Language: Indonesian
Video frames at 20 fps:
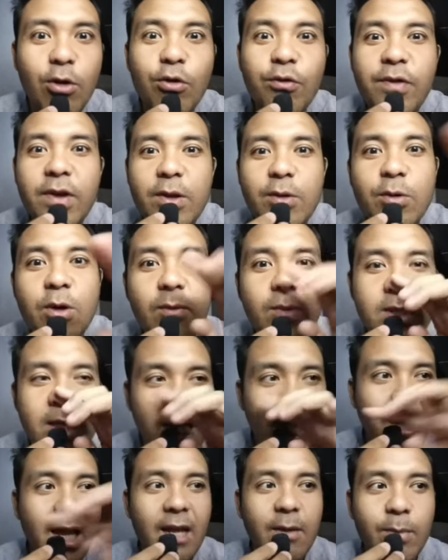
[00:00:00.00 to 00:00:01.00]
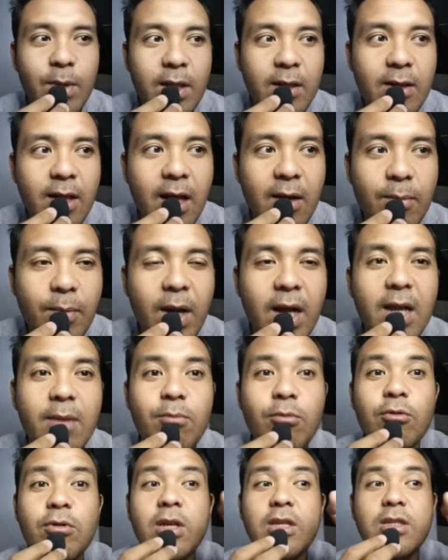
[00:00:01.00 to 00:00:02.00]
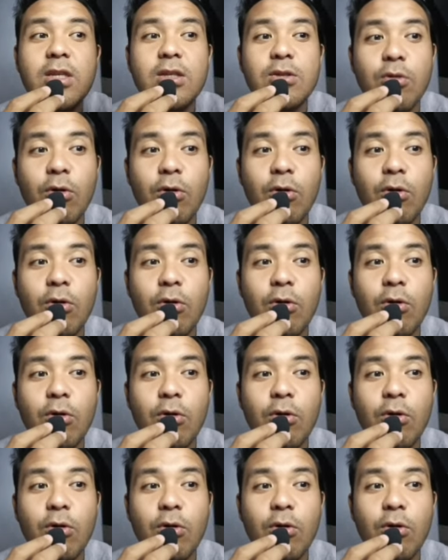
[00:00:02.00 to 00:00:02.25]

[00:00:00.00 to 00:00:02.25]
Luffy juga bisa naik bintang pakai punya si